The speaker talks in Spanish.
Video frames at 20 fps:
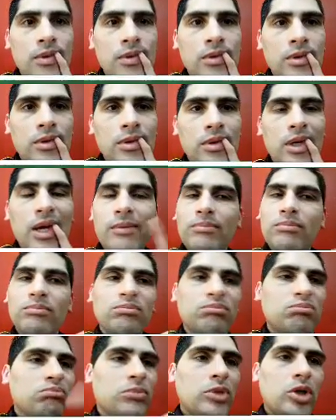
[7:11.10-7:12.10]
Ah,
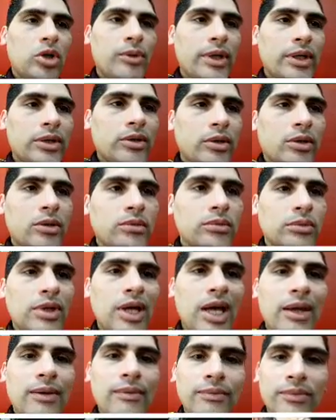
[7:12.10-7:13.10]
Roberto.
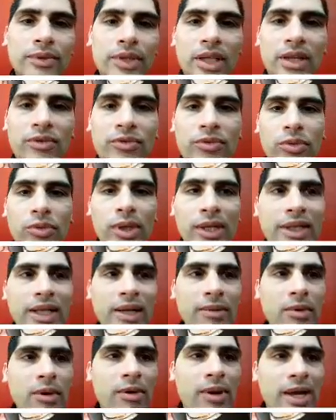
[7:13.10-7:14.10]
Ah, tiene fútbol
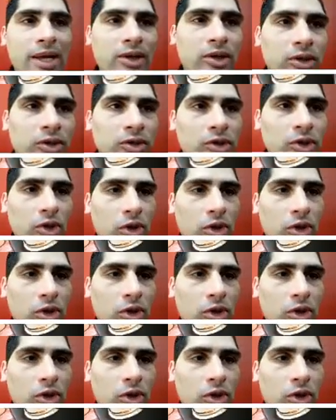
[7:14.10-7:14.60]
extremo, va a ir con todo